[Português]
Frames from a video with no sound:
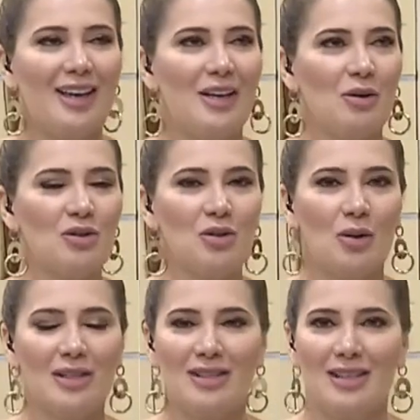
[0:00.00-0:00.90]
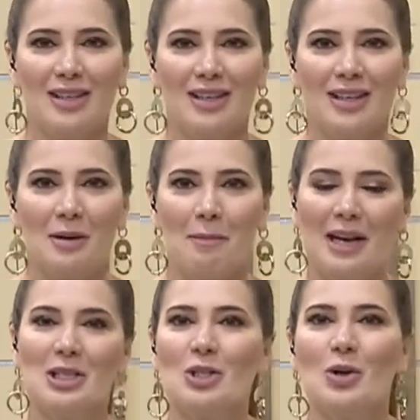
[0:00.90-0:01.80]
e eu sou assim
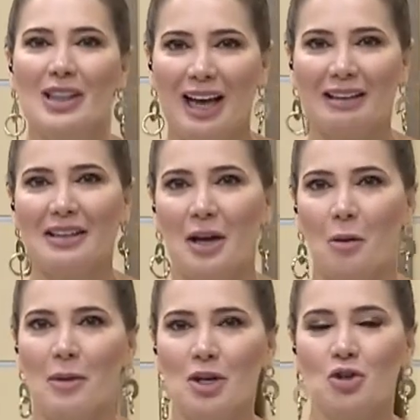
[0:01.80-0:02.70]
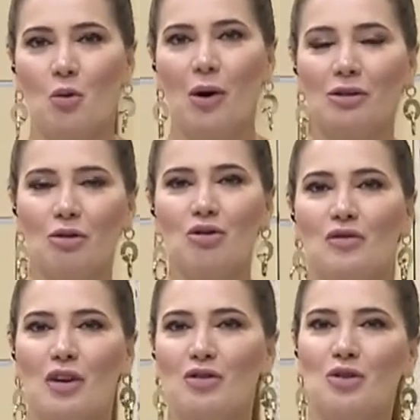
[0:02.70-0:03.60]
impressionada realmente o quanto que
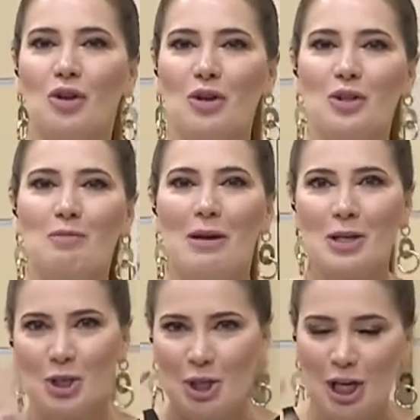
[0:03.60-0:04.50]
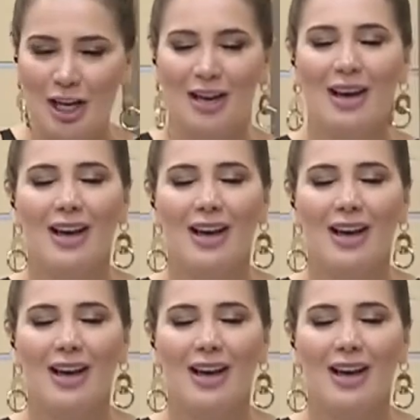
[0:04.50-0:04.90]
os filhos do nosso PG,